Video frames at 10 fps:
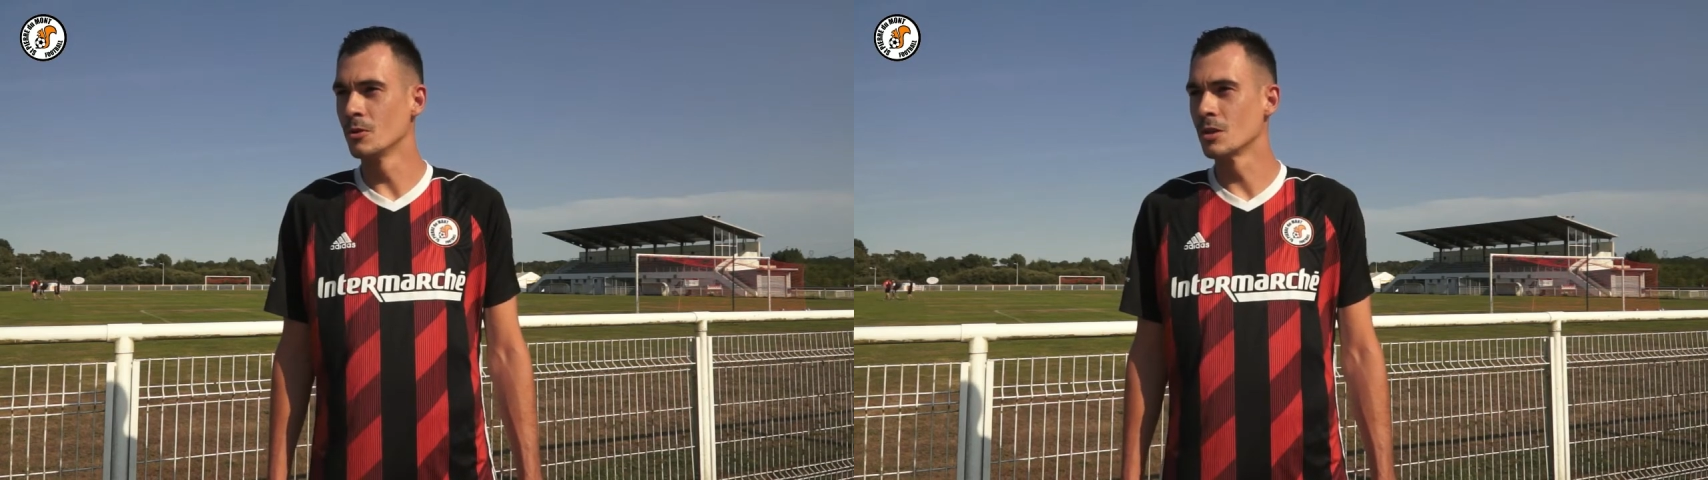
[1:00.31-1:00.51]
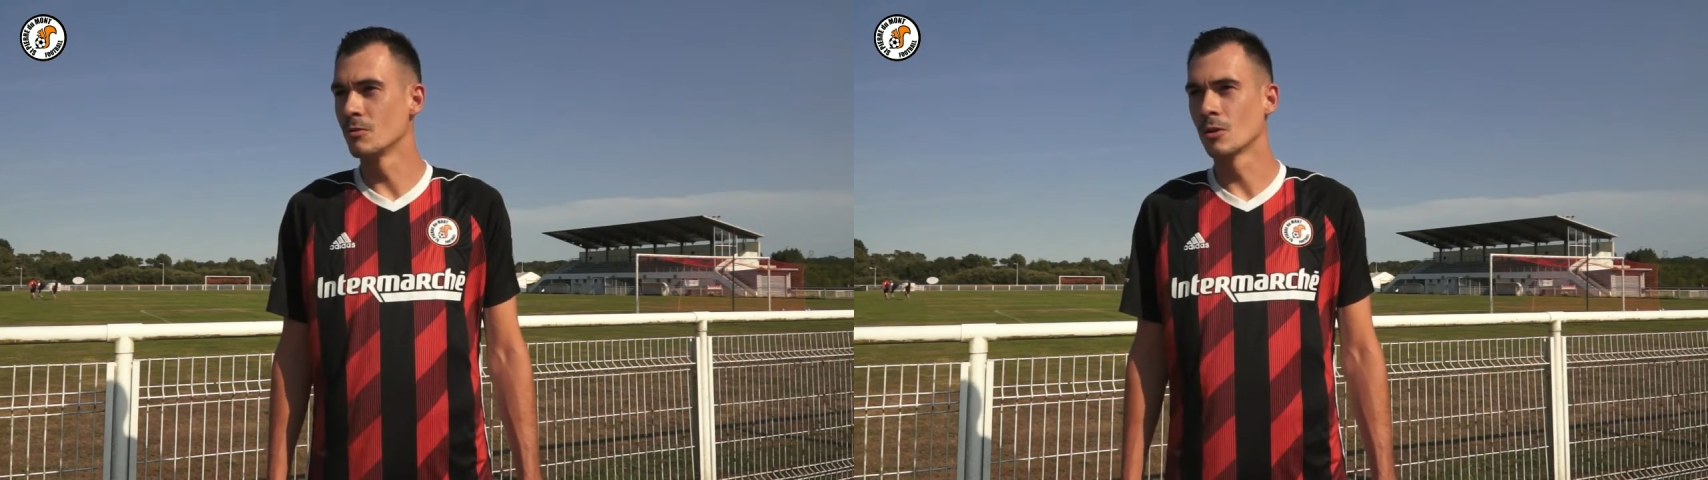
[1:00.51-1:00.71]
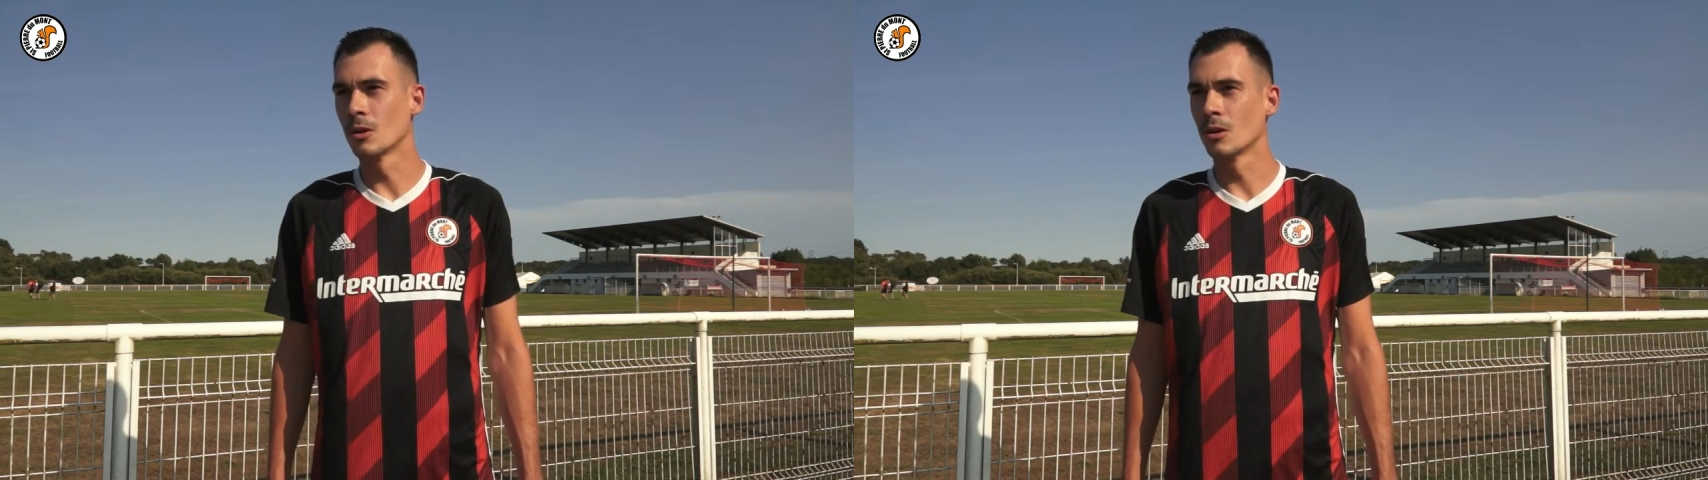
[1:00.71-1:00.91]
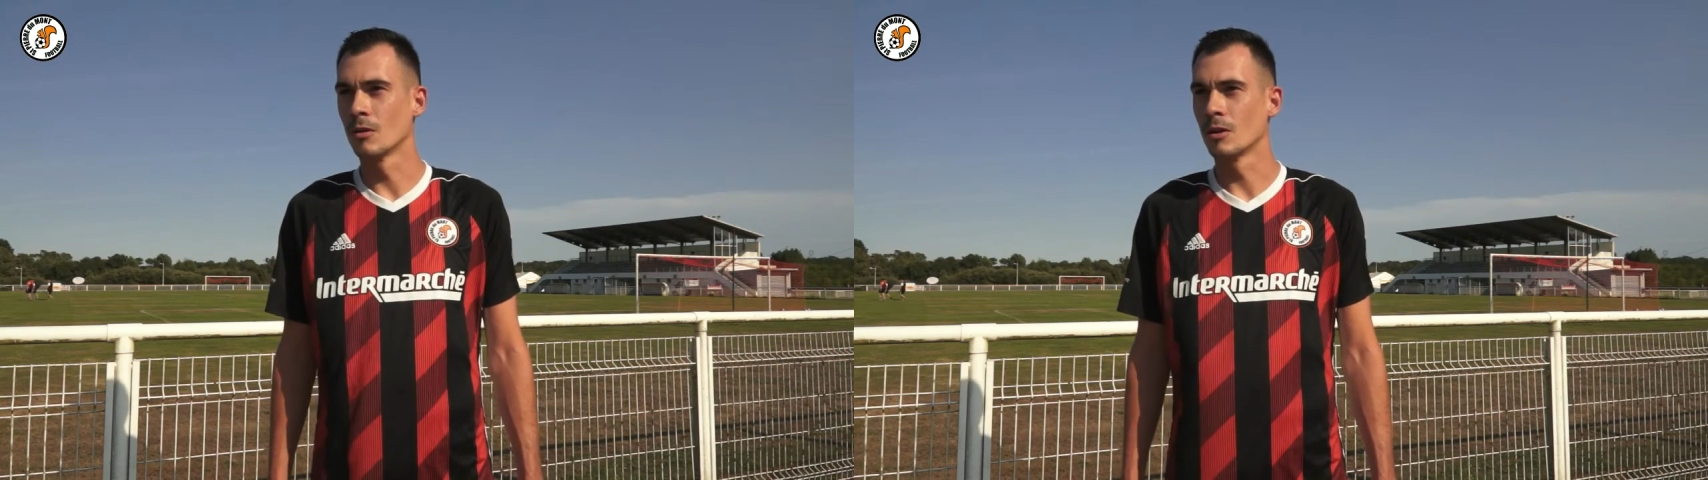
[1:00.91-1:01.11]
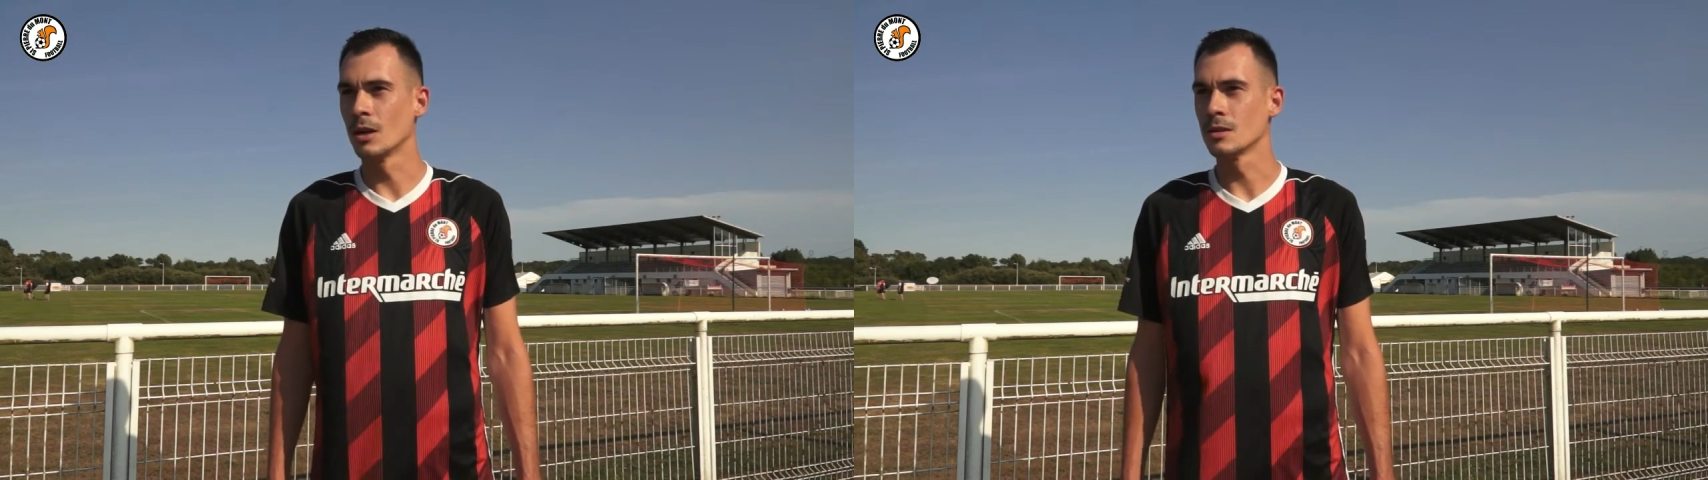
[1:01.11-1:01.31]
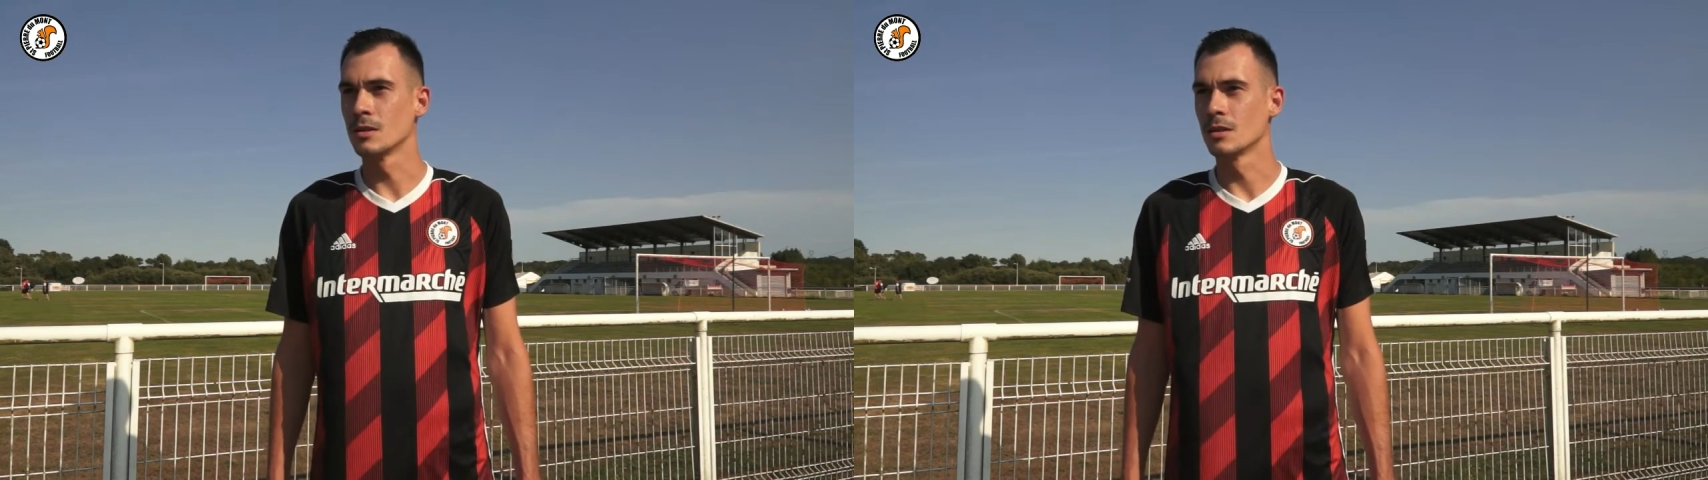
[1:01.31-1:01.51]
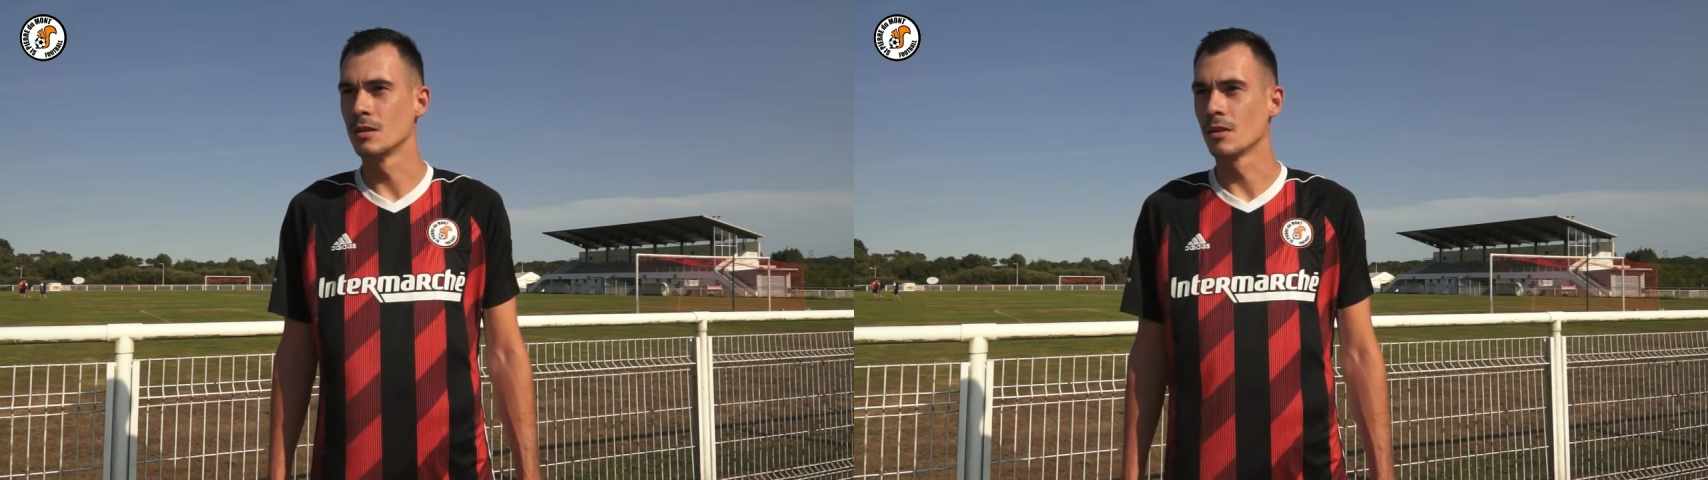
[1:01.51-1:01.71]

j'ai vu que voilà, c'était